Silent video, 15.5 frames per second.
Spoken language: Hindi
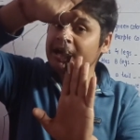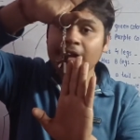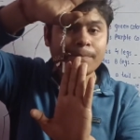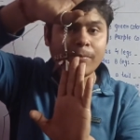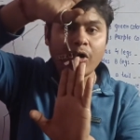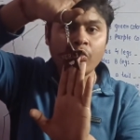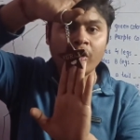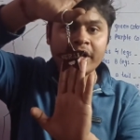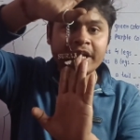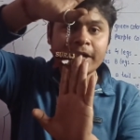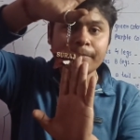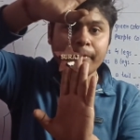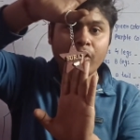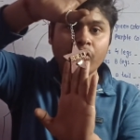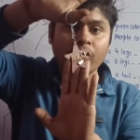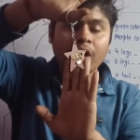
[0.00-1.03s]
में रख पाऊंगा नहीं
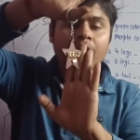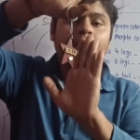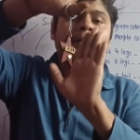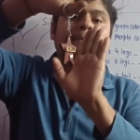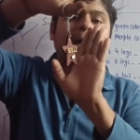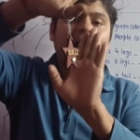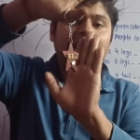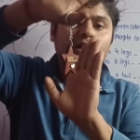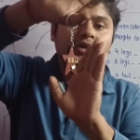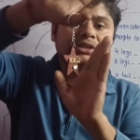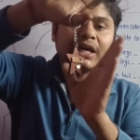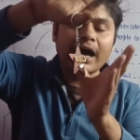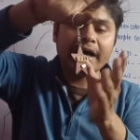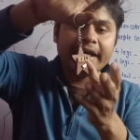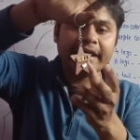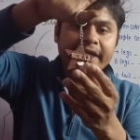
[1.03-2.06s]
रख पाऊंगा मान लो
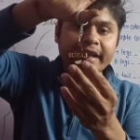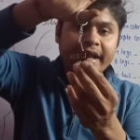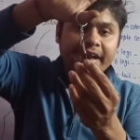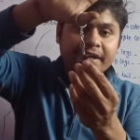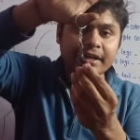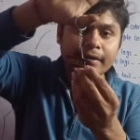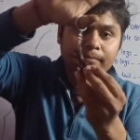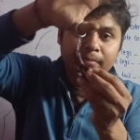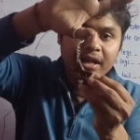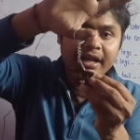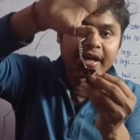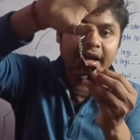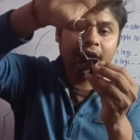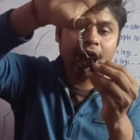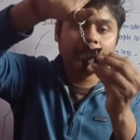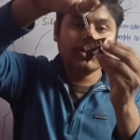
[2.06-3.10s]
सारे कैरेक्टर मिल
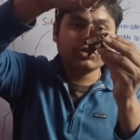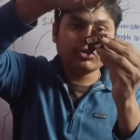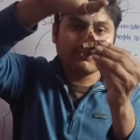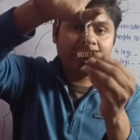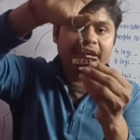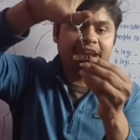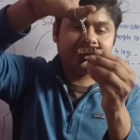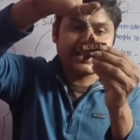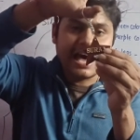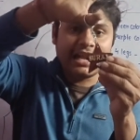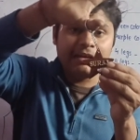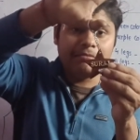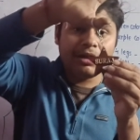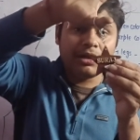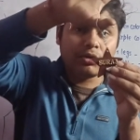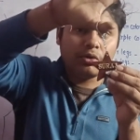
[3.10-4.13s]
गए तो मैं इस
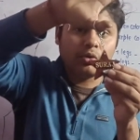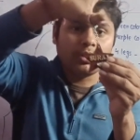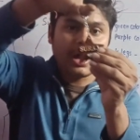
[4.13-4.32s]
एनिमल को